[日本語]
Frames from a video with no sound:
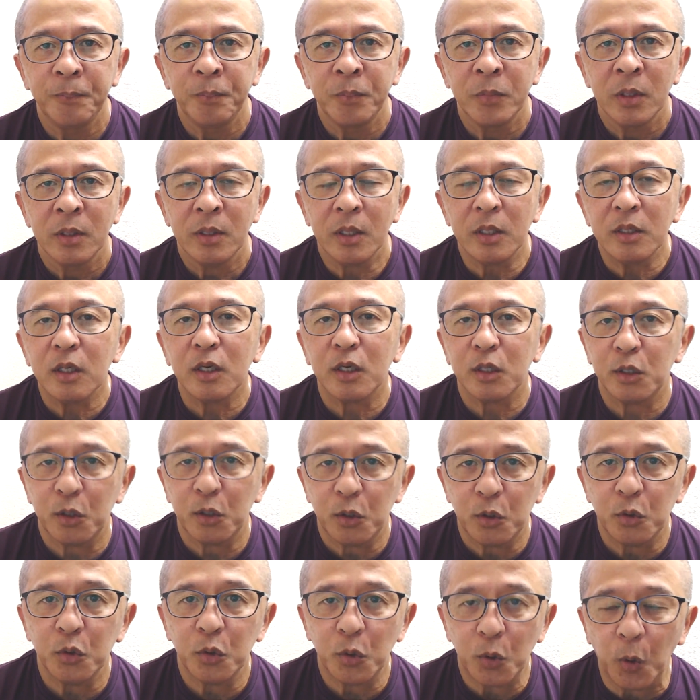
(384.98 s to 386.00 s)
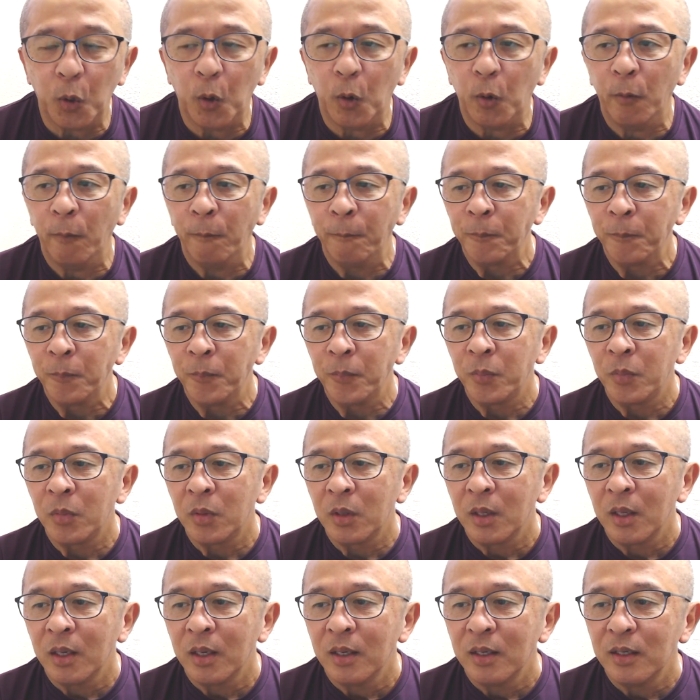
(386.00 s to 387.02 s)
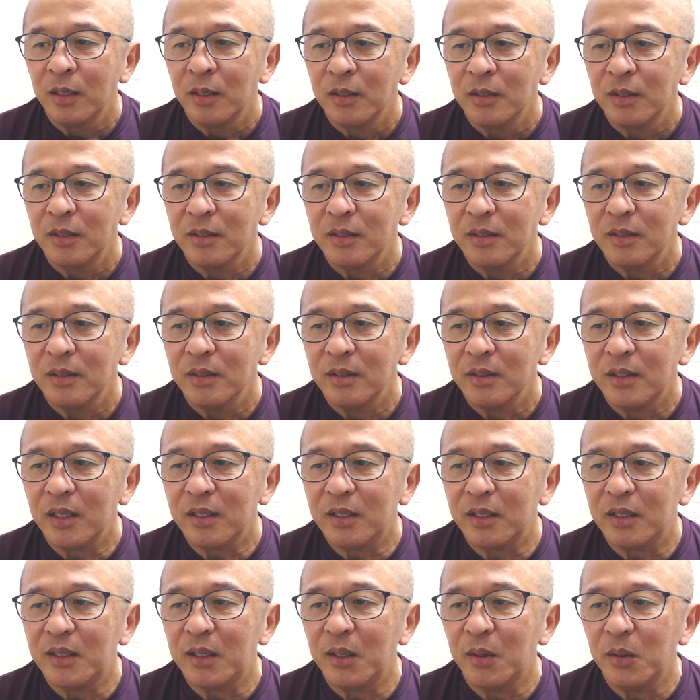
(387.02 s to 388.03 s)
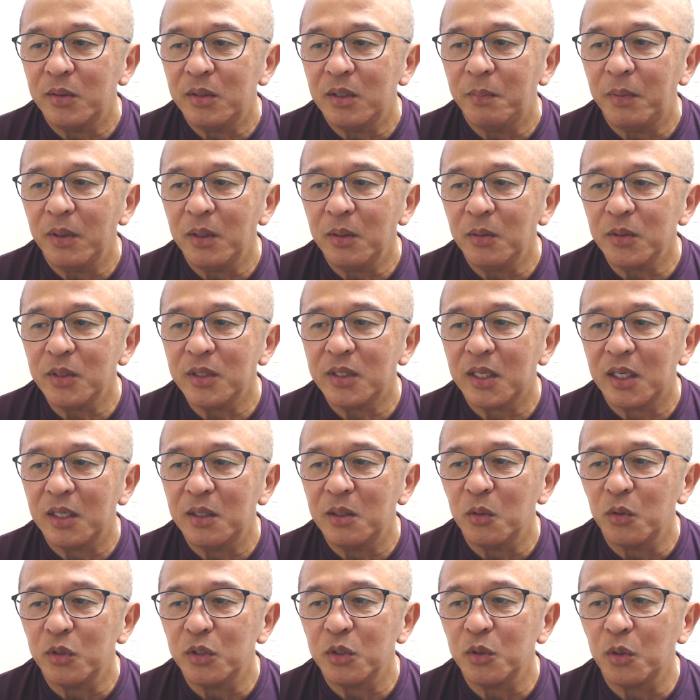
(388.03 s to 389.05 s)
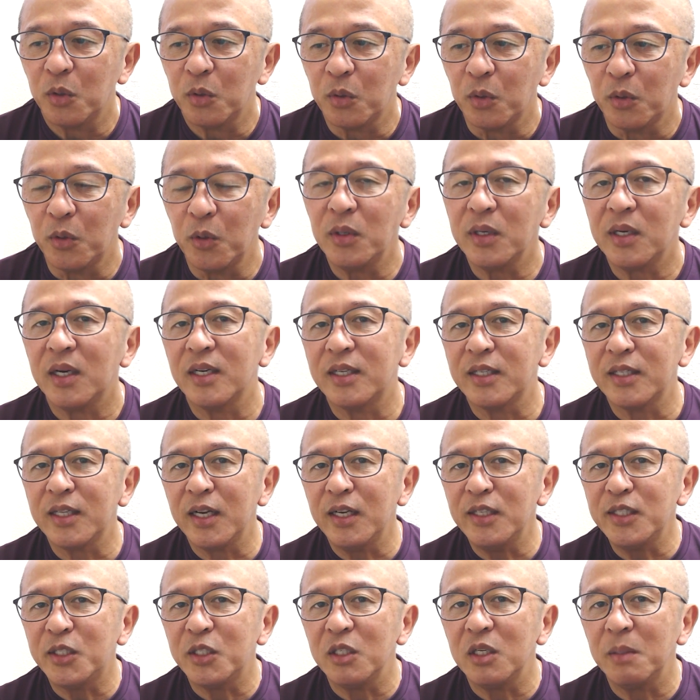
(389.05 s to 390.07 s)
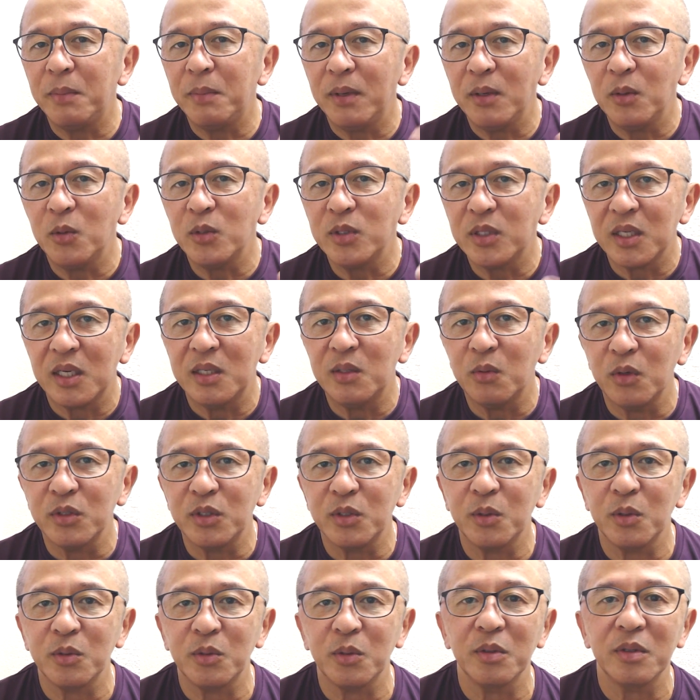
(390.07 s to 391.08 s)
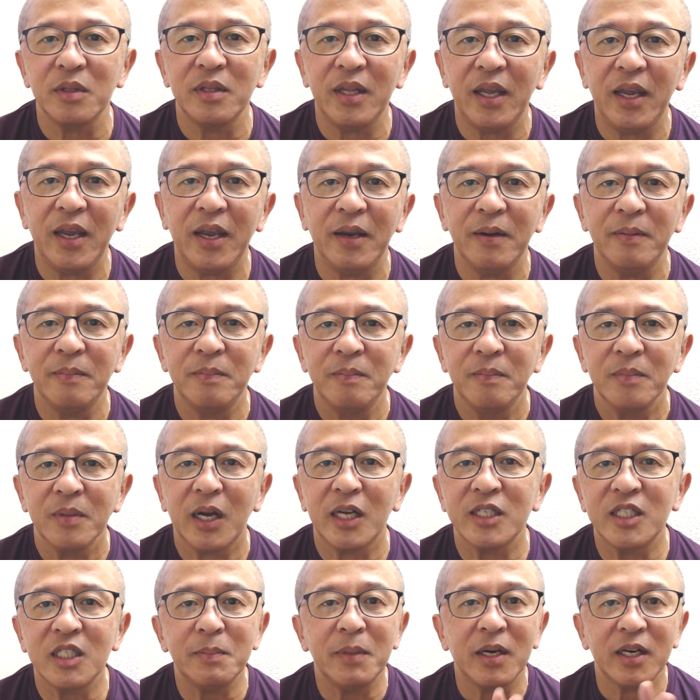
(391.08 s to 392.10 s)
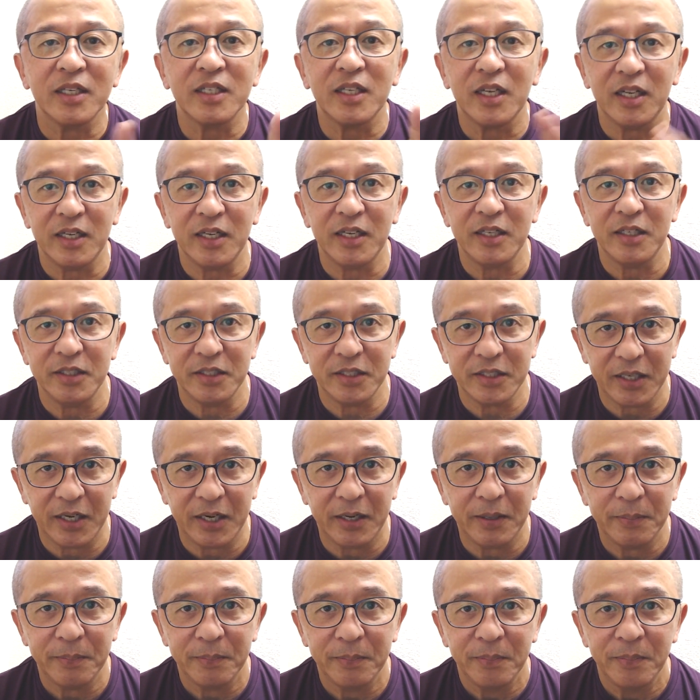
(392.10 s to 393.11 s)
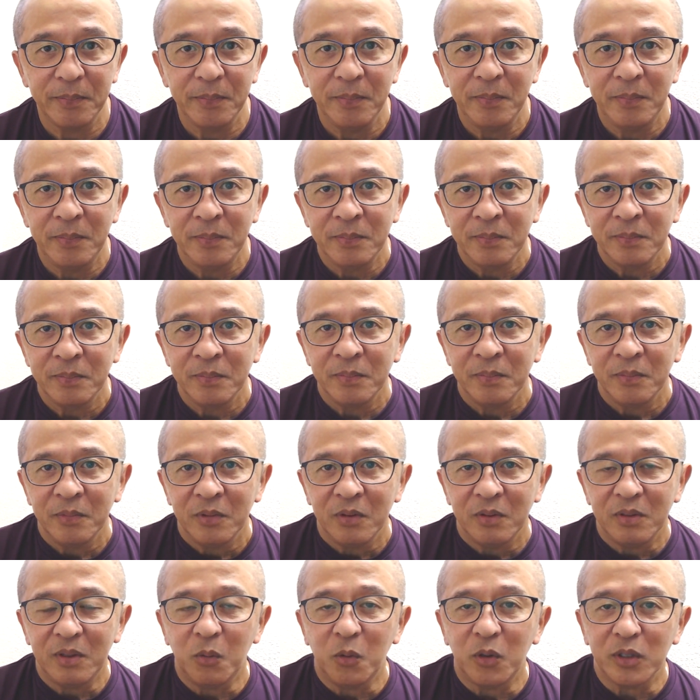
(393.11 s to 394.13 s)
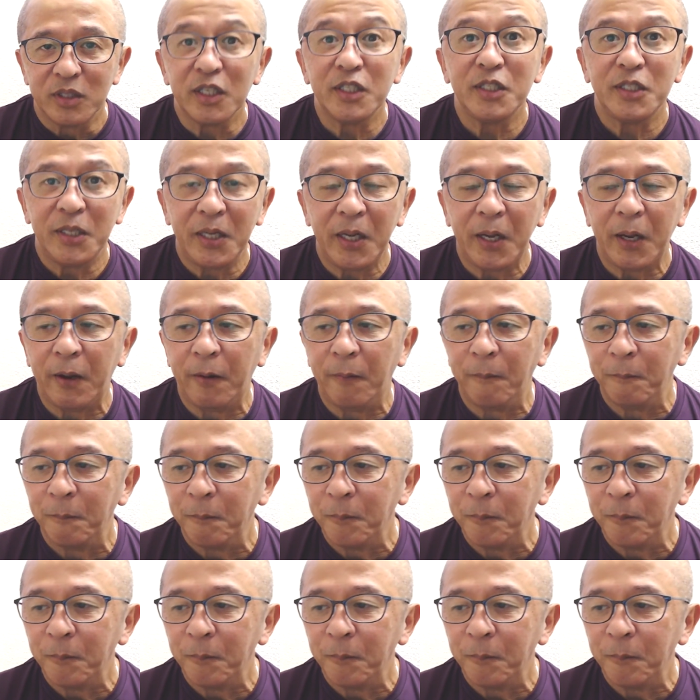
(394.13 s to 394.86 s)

なぜかっていうと、さっき言ったように弁護士さんのお仕事、世の中に期待してる弁護士さんのお仕事って、勝ち負けじゃないですか。でも私ね、